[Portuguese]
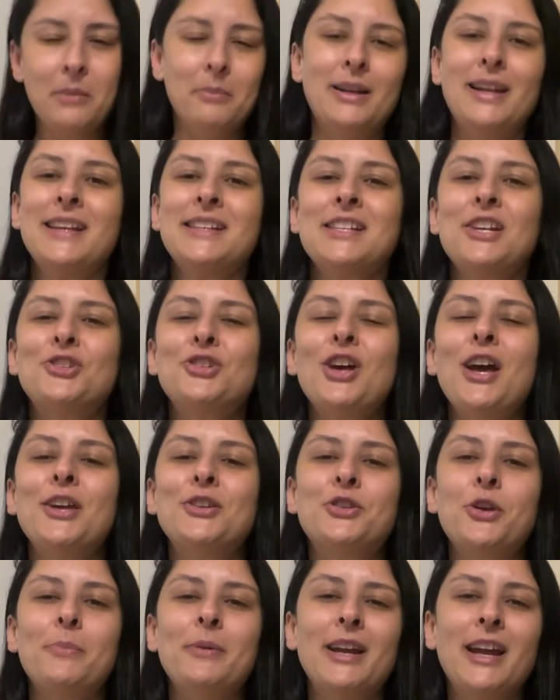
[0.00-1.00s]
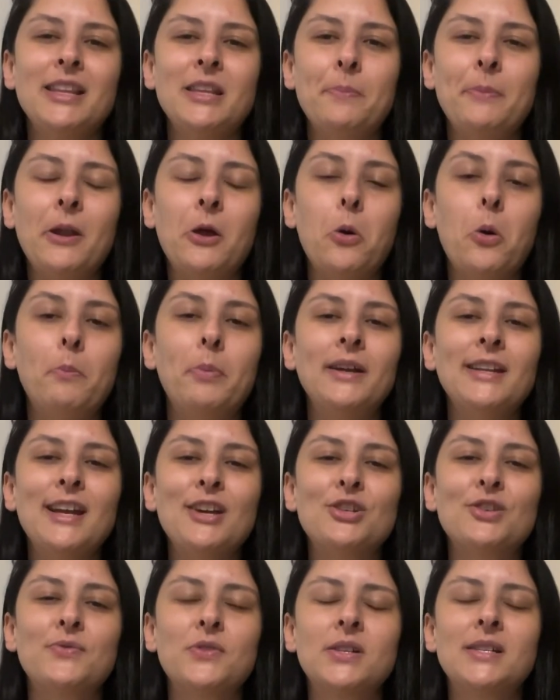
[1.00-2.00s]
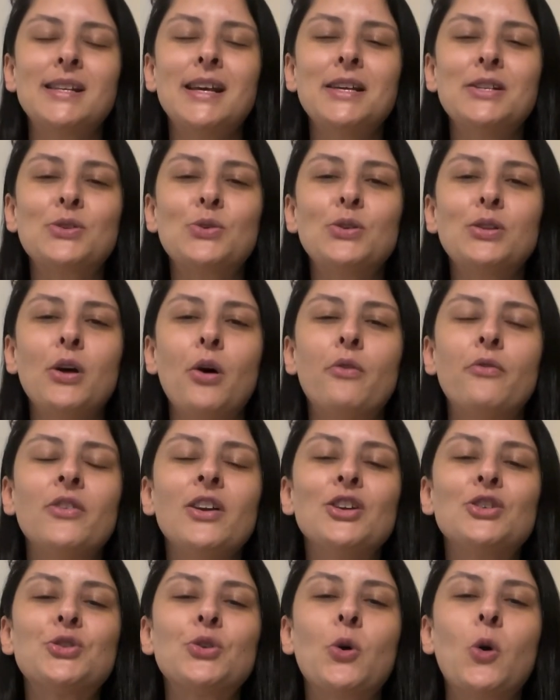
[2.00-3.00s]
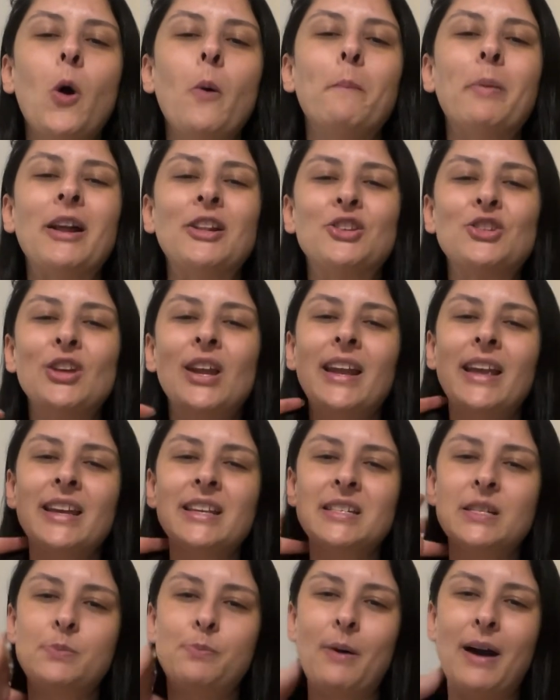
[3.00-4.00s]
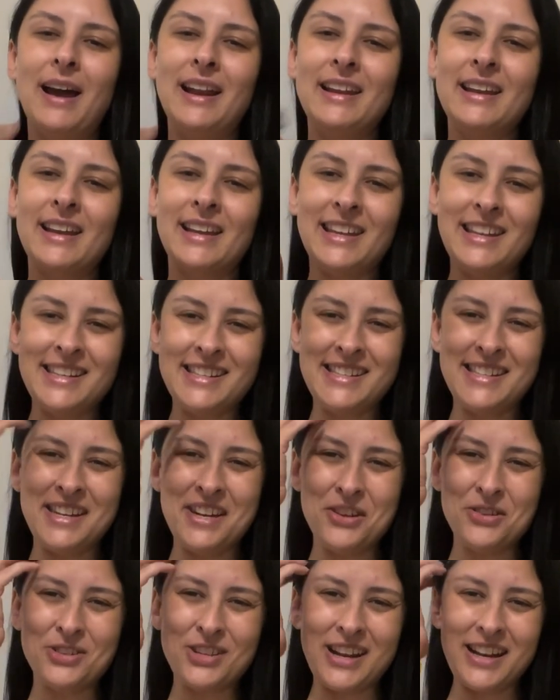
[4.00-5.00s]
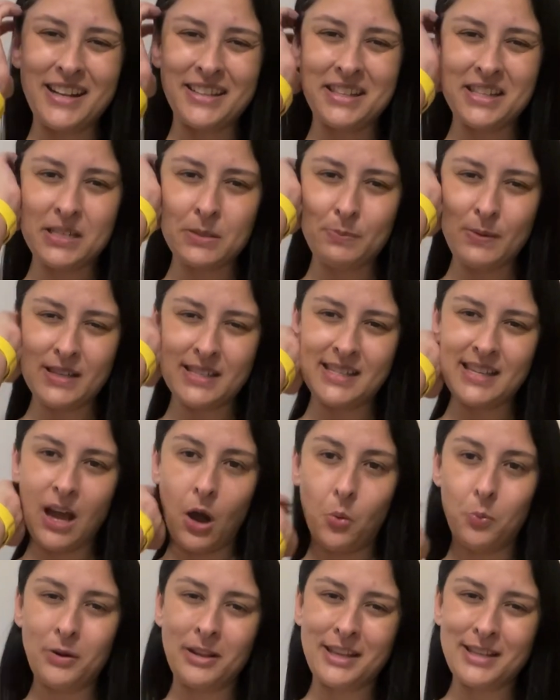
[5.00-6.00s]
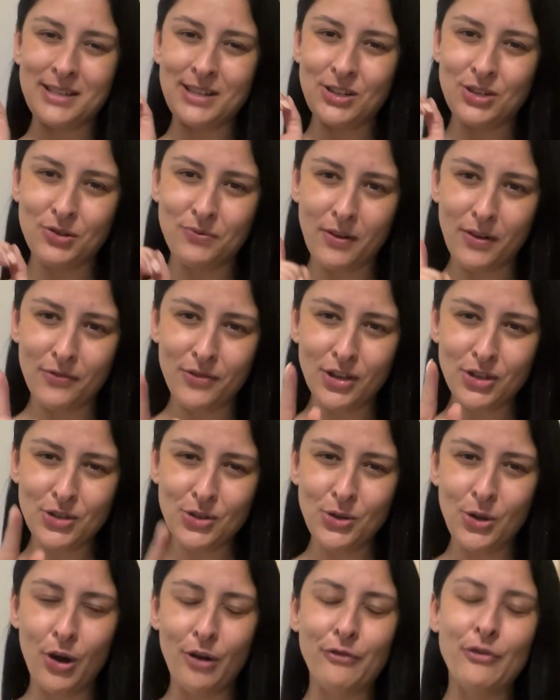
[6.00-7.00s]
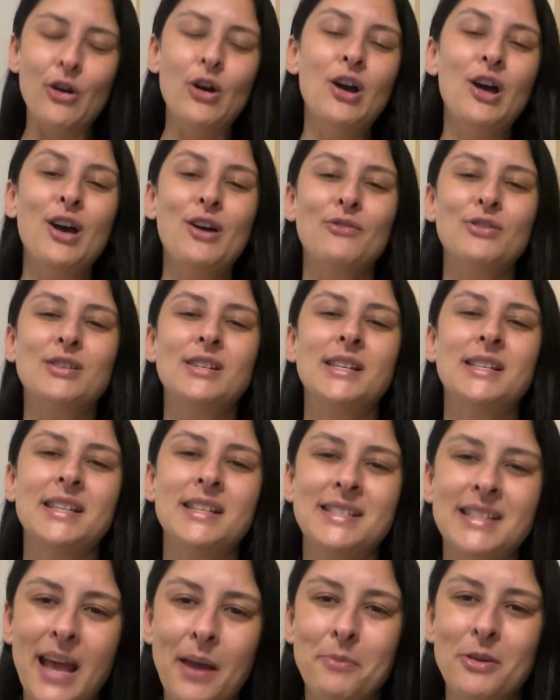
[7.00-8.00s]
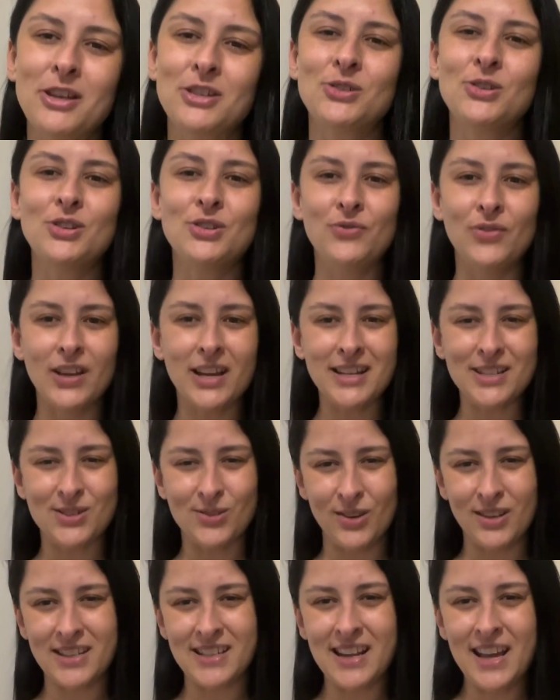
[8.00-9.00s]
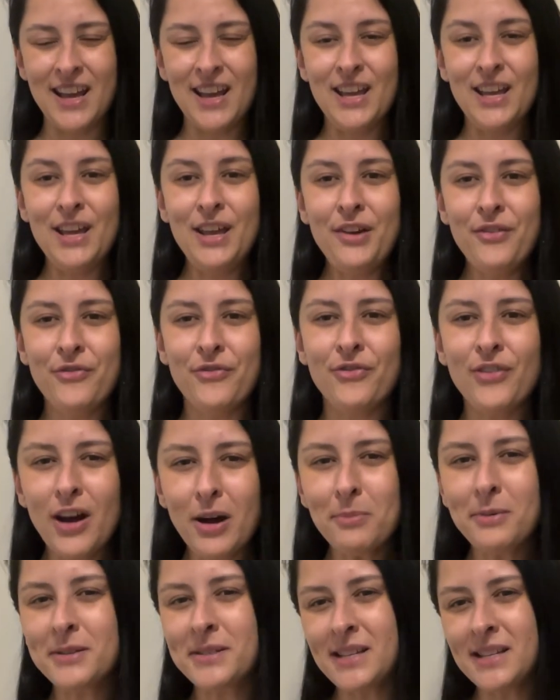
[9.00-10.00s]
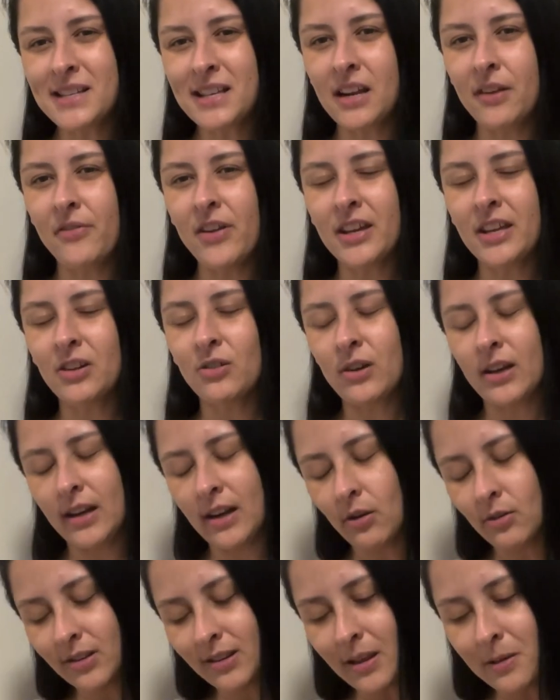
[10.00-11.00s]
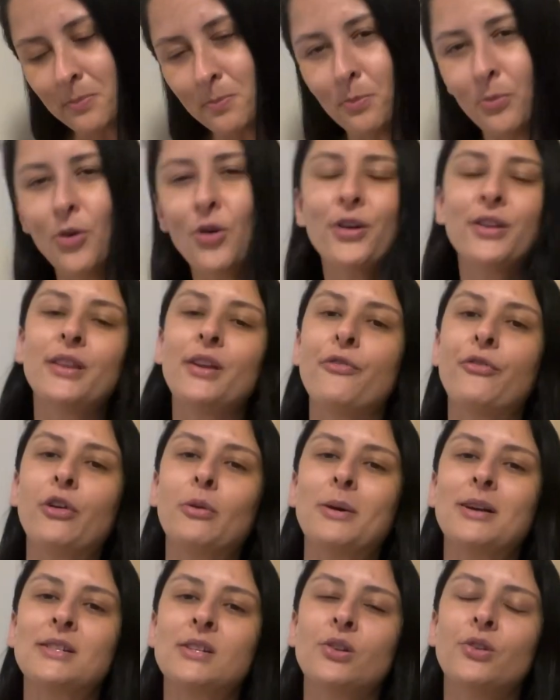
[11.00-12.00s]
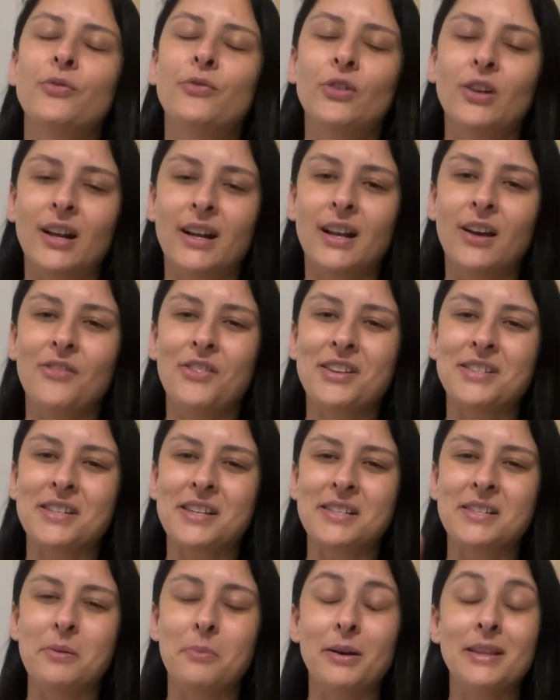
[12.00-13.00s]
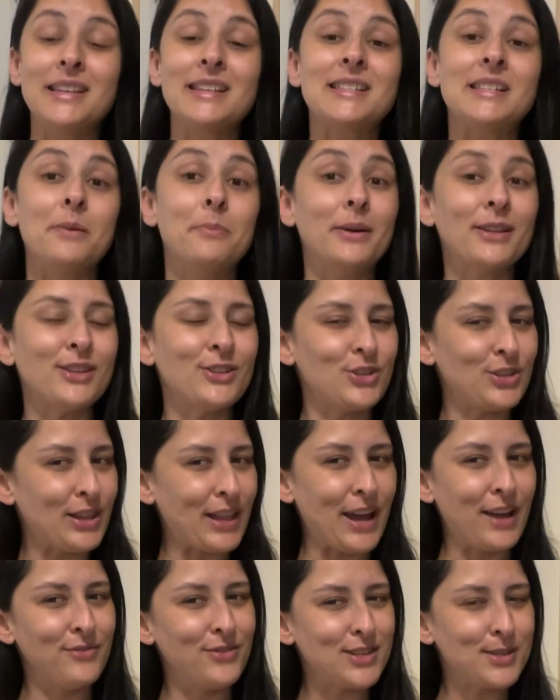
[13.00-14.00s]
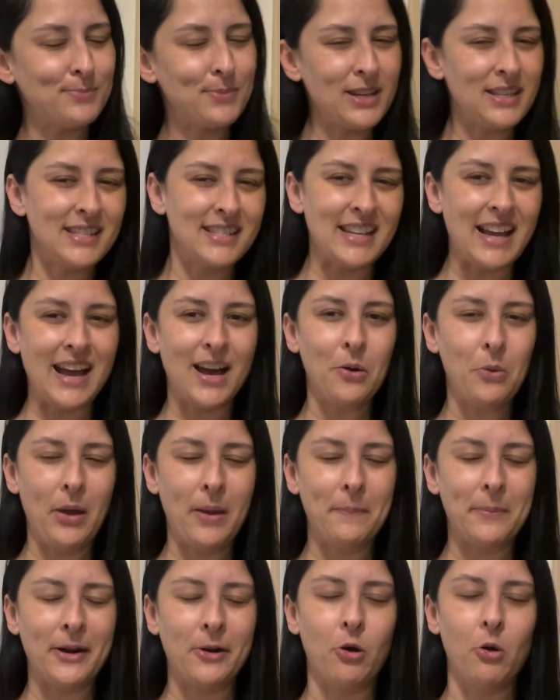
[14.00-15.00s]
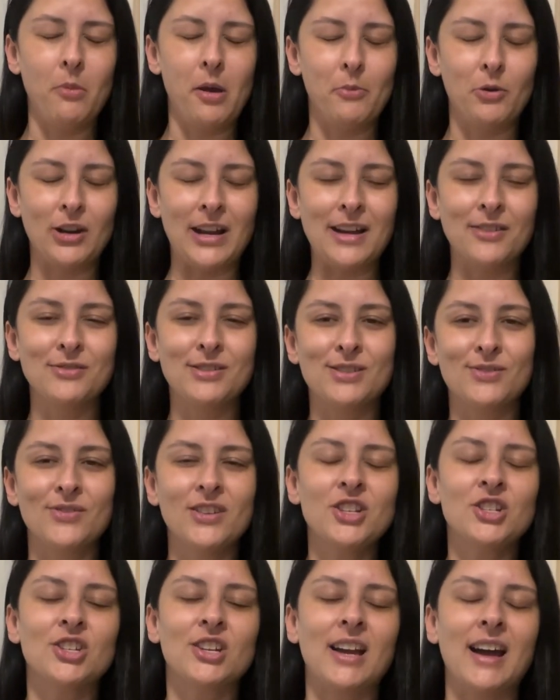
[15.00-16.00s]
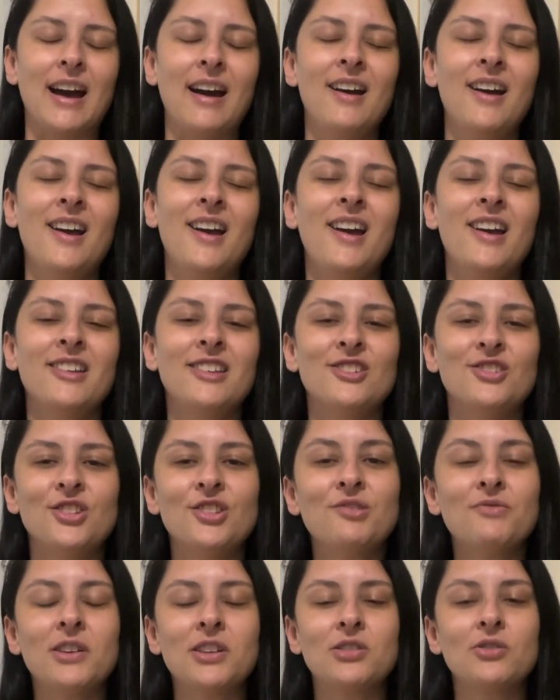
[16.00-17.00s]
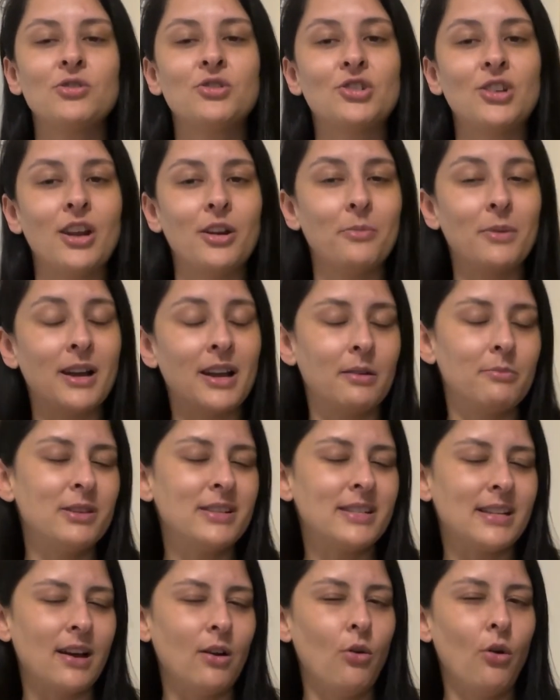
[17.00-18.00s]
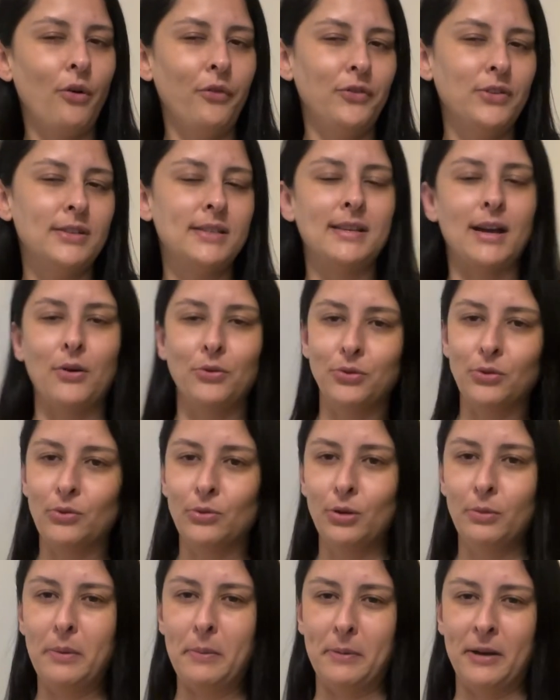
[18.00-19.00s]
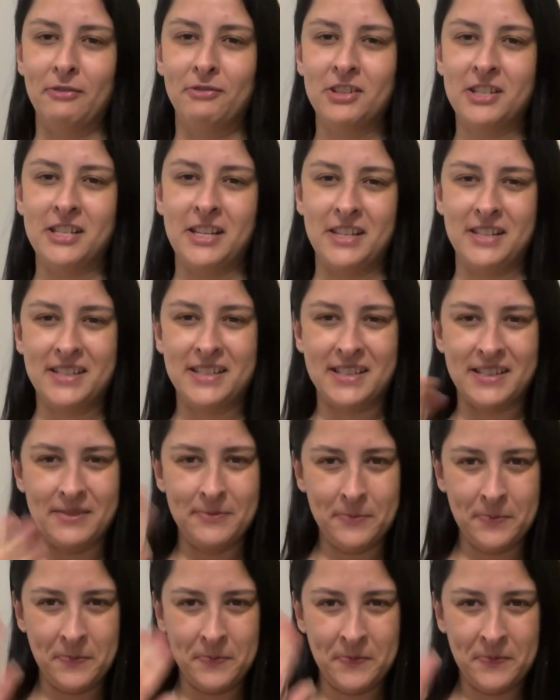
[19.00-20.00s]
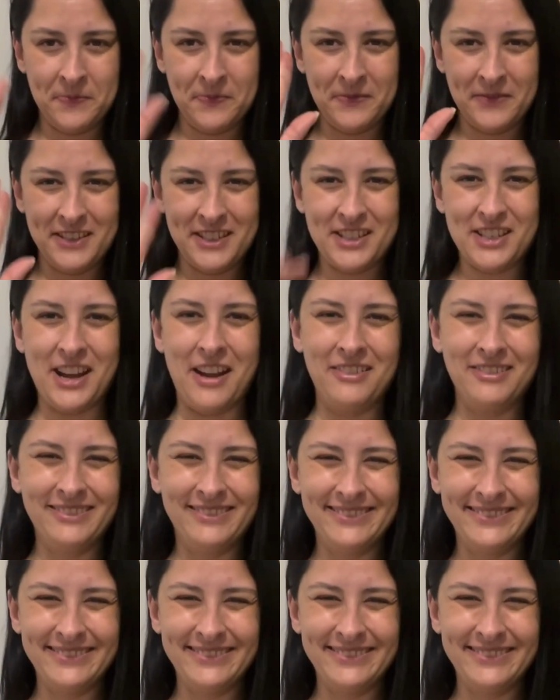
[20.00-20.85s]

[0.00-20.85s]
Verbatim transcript: Beleza, gente? Obrigada pela companhia de vocês. Curtam o vídeo, compartilhem, espalhem aquele sininho de alerta especial, porque se tiver vídeo novo, vocês recebem as notificações. E vamos se inscrever aqui no canal que tem muita informação do Furacão. E essa semana é semana de live especial, hein? Para comemorar os 20k. E a gente vai sortear uma camisa oficial do clube para vocês. Tchau!